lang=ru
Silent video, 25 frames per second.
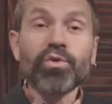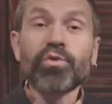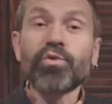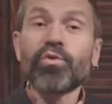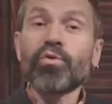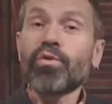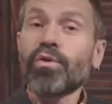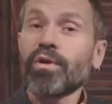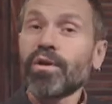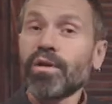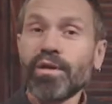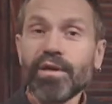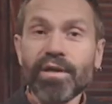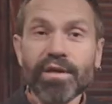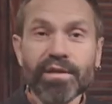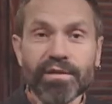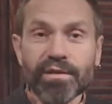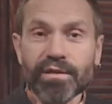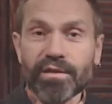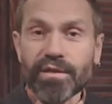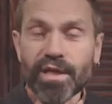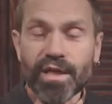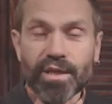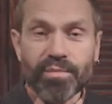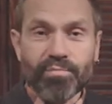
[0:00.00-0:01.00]
Но и
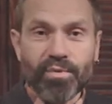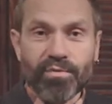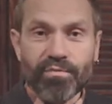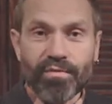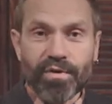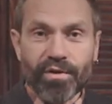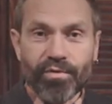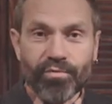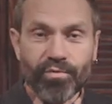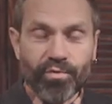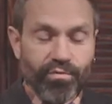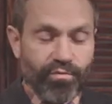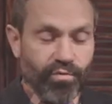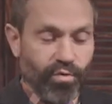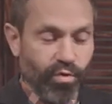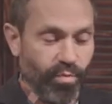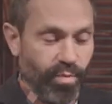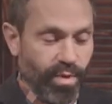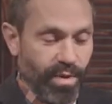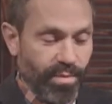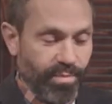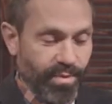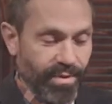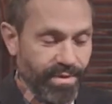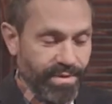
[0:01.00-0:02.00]
это не отбивало у него
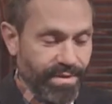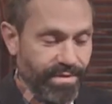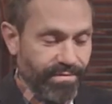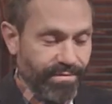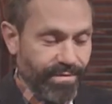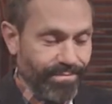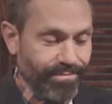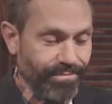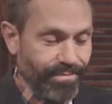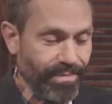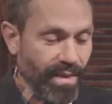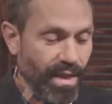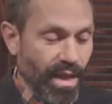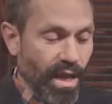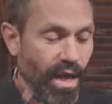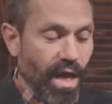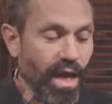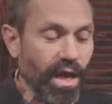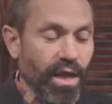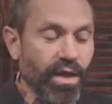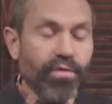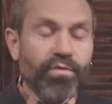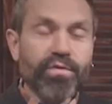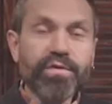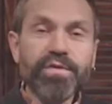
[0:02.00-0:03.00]
любопытства.
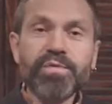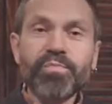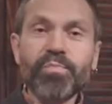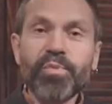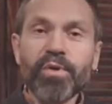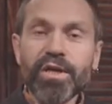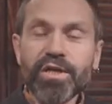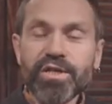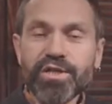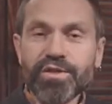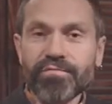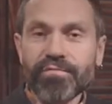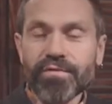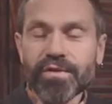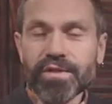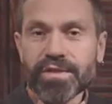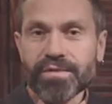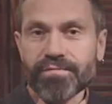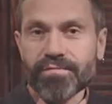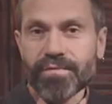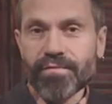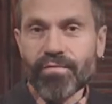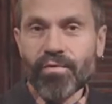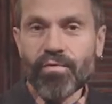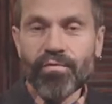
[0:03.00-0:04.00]
И он спрашивал
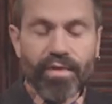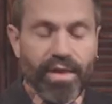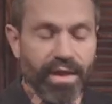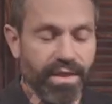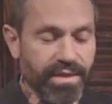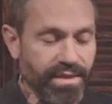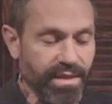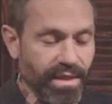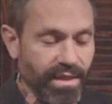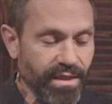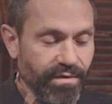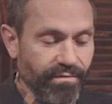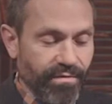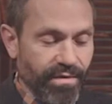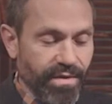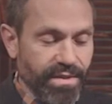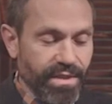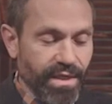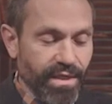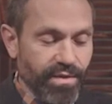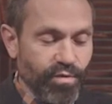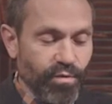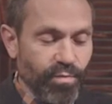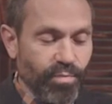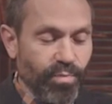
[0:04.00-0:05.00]
своего волосатого
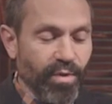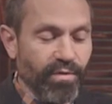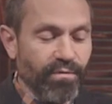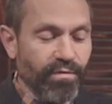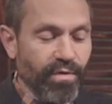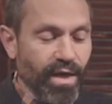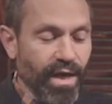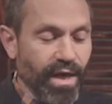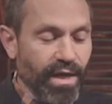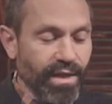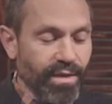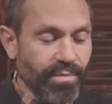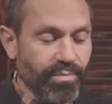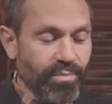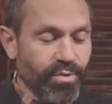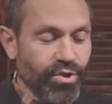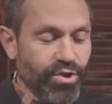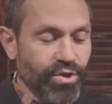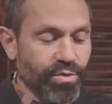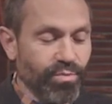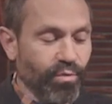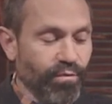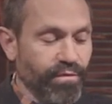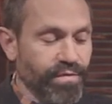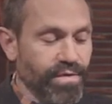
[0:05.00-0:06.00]
дядю Павиана,
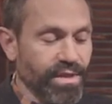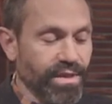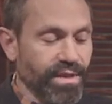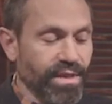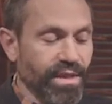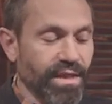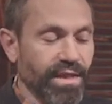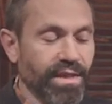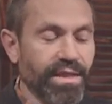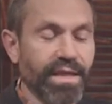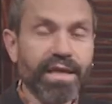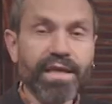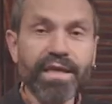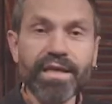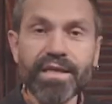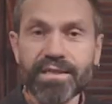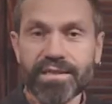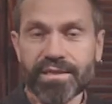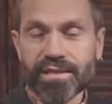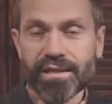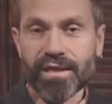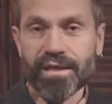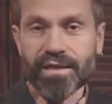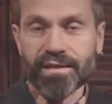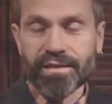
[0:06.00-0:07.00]
почему все дыни
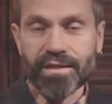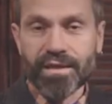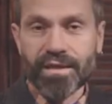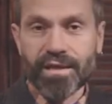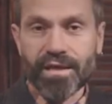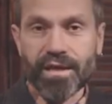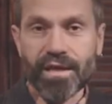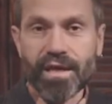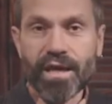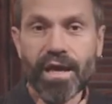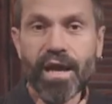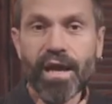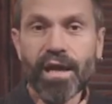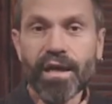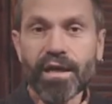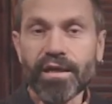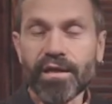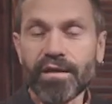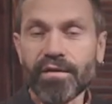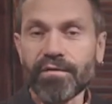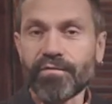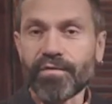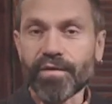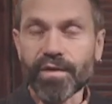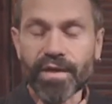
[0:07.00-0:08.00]
такие сладкие.
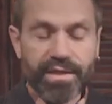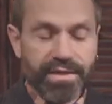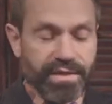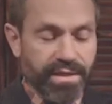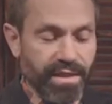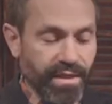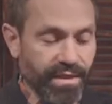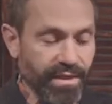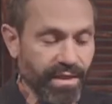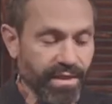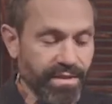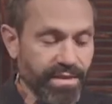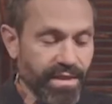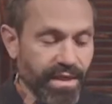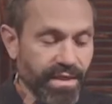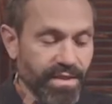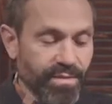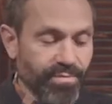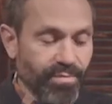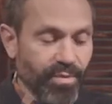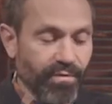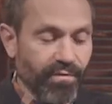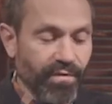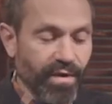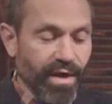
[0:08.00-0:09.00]
И волосатый
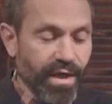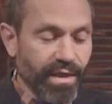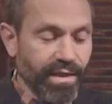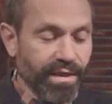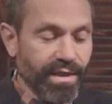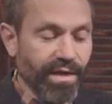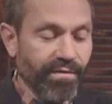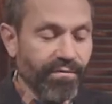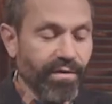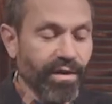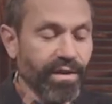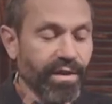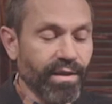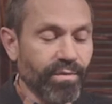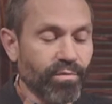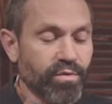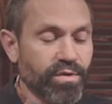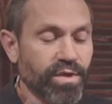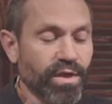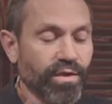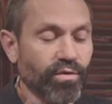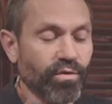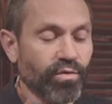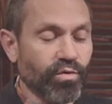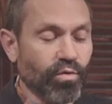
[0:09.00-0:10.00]
дядя Павиан давал
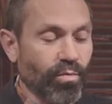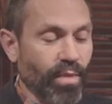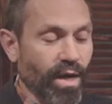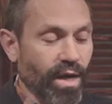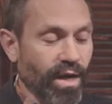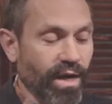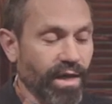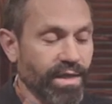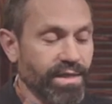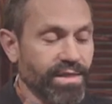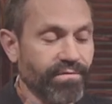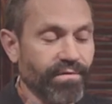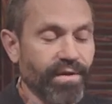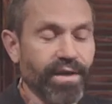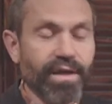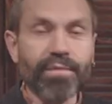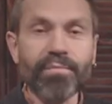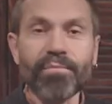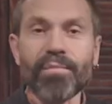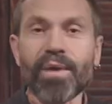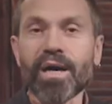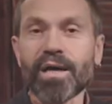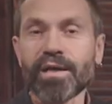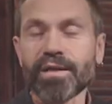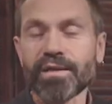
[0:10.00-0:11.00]
ему зато тумака
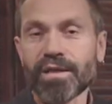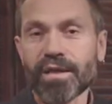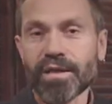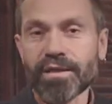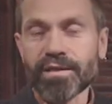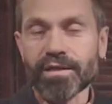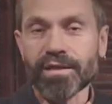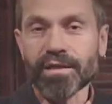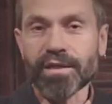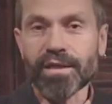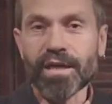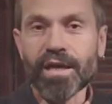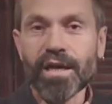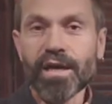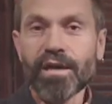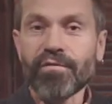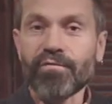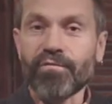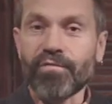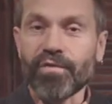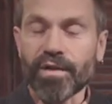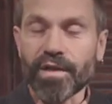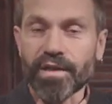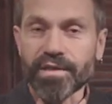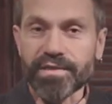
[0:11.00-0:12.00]
своей мохнатой
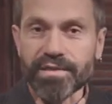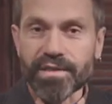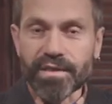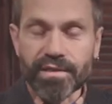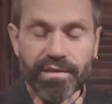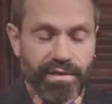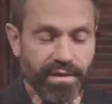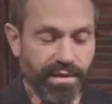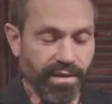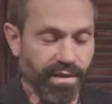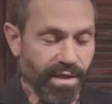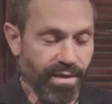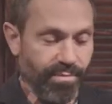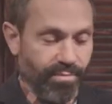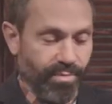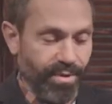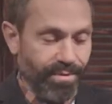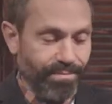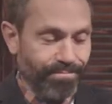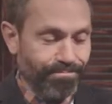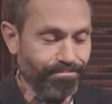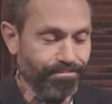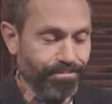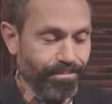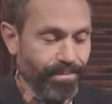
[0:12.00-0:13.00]
волосатой
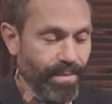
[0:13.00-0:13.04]
лапой.